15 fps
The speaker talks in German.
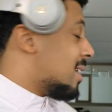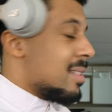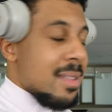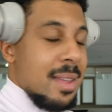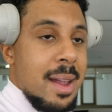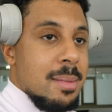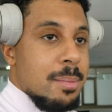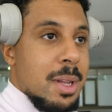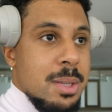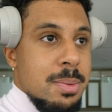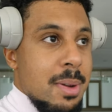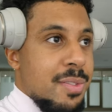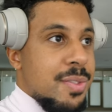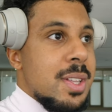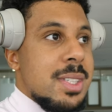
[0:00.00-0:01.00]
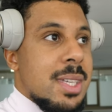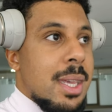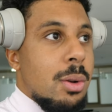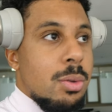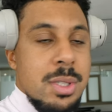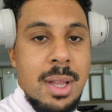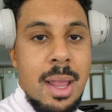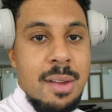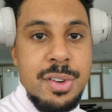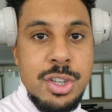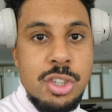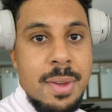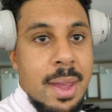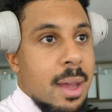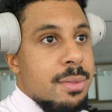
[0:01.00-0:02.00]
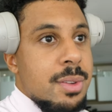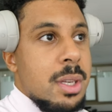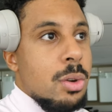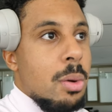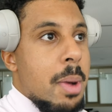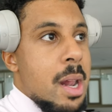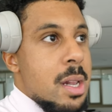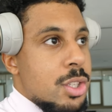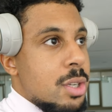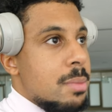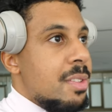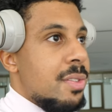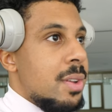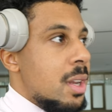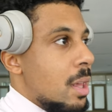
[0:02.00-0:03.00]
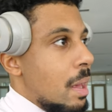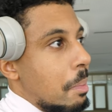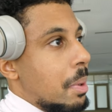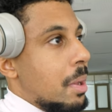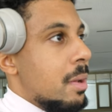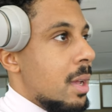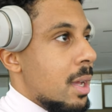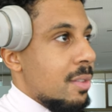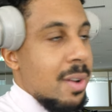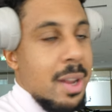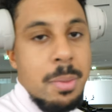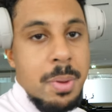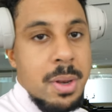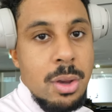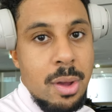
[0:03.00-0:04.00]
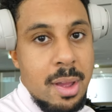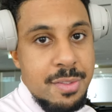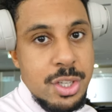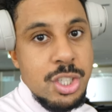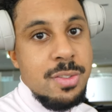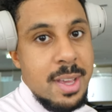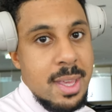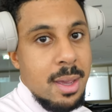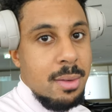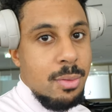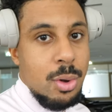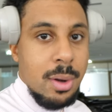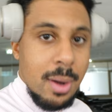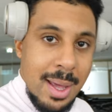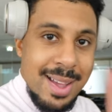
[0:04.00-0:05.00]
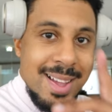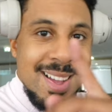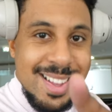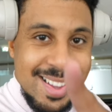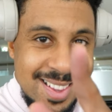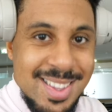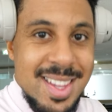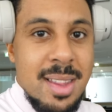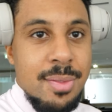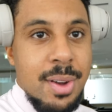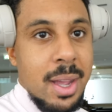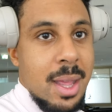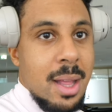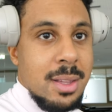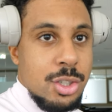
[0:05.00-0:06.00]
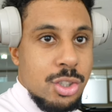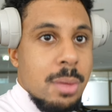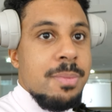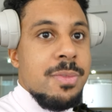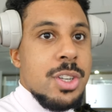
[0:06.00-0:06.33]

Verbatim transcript: ist es halt manchmal 40 Kilo sind einfach schwerer wie in normalen Gyms, finde ich. Aber vielleicht bin ich auch einfach schwächer geworden. Diese Variante stimmt